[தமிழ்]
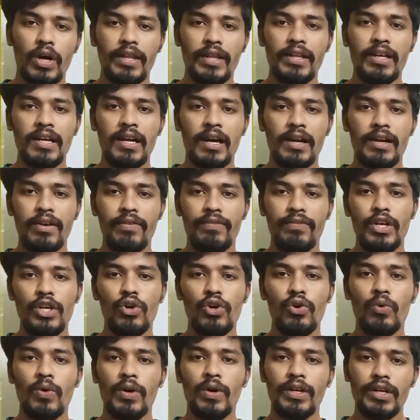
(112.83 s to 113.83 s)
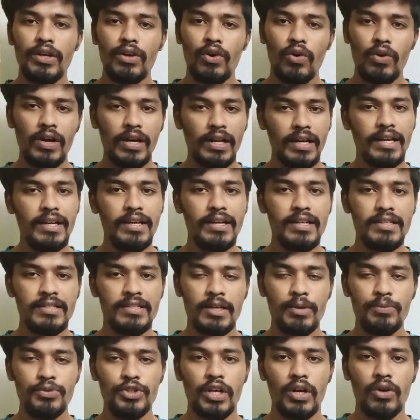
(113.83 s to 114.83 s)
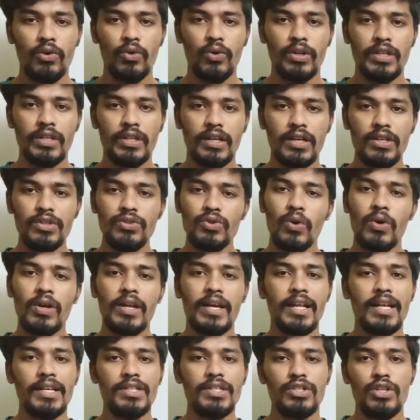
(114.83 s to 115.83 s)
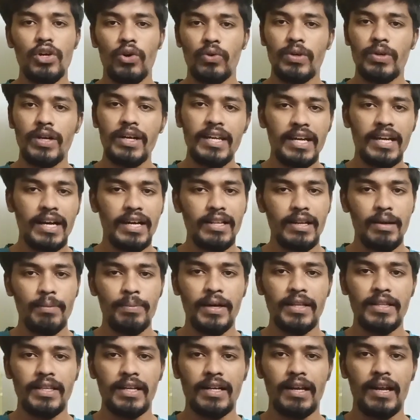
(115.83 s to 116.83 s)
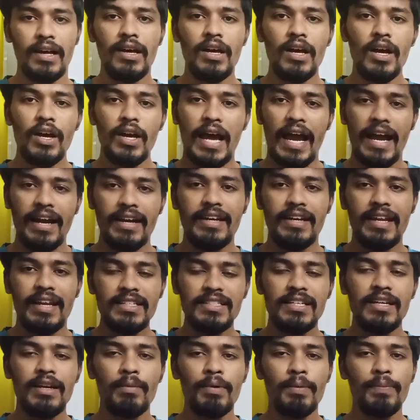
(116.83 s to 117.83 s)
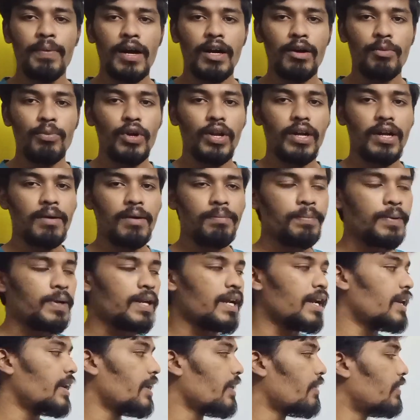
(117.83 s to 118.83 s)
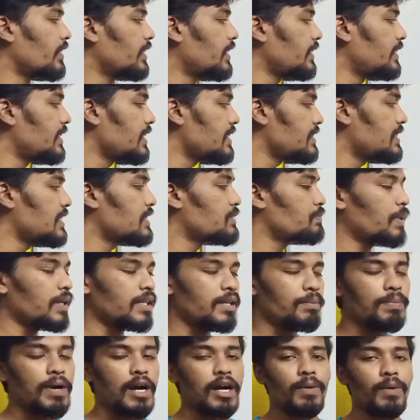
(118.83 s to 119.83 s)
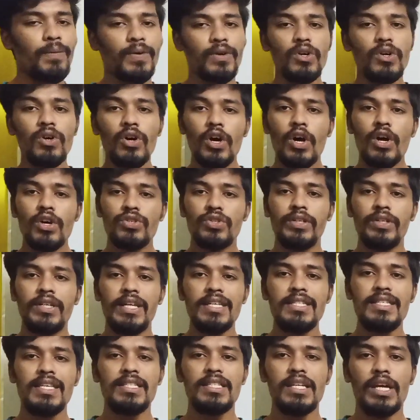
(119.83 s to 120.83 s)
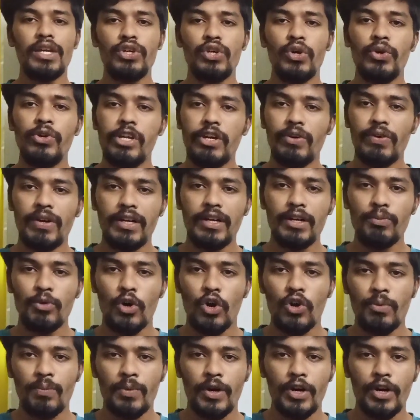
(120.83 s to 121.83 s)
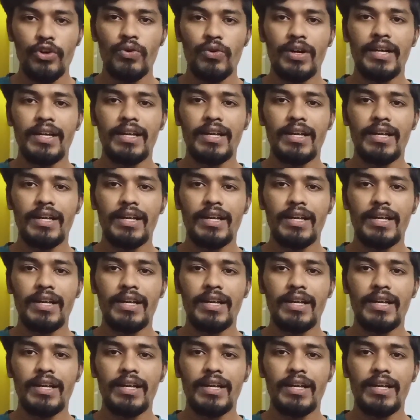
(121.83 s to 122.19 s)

ஸோ அதுக்கான வீடியோ வந்துட்டு நான் உங்களுக்கு டிஸ்கிரிப்ஷனில் கொடுத்துருக்கேன் ஸோ உங்களுக்கு ஏதாச்சும் டவுட்னா நீங்கள் அதில் பார்த்துக்கலாம் அண்ட் நெக்ஸ்ட் நம்ம பார்க்க போகிற கம்பெனி என்னன்னா வந்துட்டு டிசிஎஸ் பற்றி பார்க்க போகிறோம் ஸோ டிசிஎஸ் என்கியூடி வந்துட்டு அவங்க மறுபடியும்